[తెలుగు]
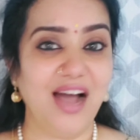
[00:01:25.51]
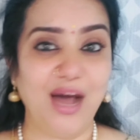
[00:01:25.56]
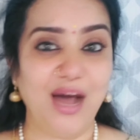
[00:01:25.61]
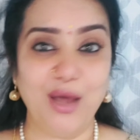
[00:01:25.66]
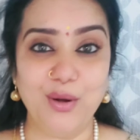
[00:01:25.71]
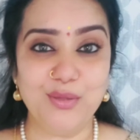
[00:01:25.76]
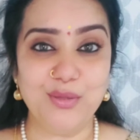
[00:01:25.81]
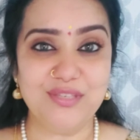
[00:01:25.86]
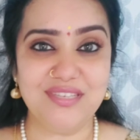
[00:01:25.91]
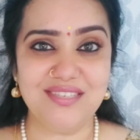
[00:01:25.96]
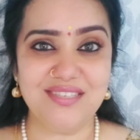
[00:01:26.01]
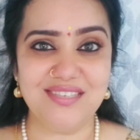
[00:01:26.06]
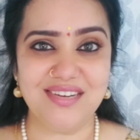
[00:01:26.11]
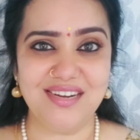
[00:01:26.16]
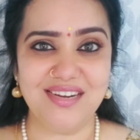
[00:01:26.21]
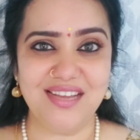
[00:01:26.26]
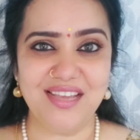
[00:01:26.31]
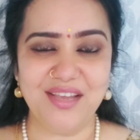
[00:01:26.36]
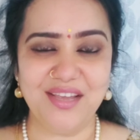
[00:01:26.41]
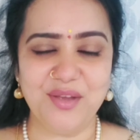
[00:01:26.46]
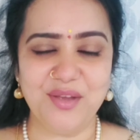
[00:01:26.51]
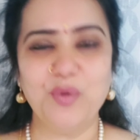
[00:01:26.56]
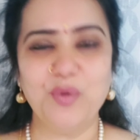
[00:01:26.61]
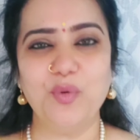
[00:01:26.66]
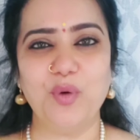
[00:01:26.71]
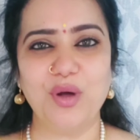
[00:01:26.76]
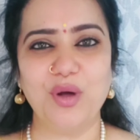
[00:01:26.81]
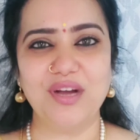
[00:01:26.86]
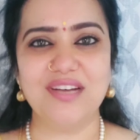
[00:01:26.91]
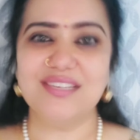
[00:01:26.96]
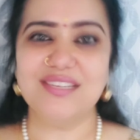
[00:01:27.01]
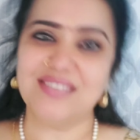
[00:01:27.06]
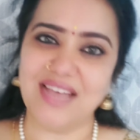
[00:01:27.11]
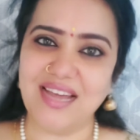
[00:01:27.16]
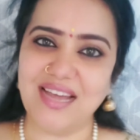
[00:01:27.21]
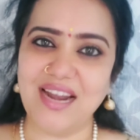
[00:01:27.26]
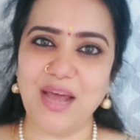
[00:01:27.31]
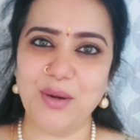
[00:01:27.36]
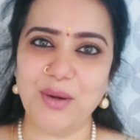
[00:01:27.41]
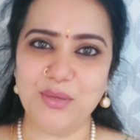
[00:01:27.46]
ఆలోచించండి
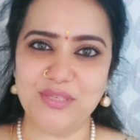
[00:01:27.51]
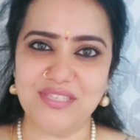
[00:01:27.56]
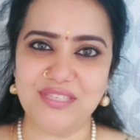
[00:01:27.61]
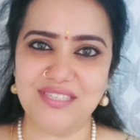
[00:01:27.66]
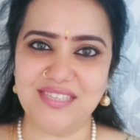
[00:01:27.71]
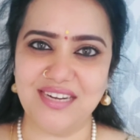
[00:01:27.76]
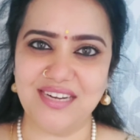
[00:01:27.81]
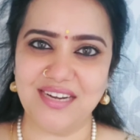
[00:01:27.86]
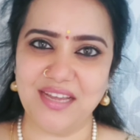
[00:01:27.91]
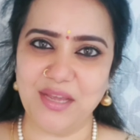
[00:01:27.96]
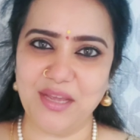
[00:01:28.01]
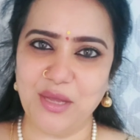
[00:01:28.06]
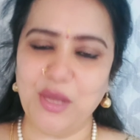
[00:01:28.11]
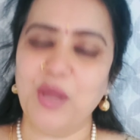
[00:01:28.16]
ఒక్కసారి ఆలోచించండి